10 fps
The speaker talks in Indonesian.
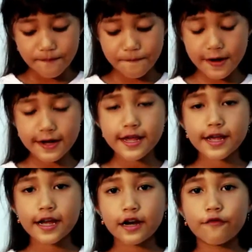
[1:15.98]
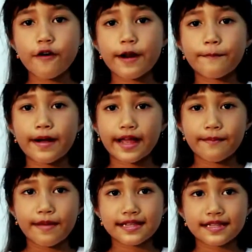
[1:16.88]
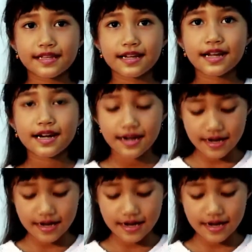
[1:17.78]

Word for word: Pergi keluar pakai masker,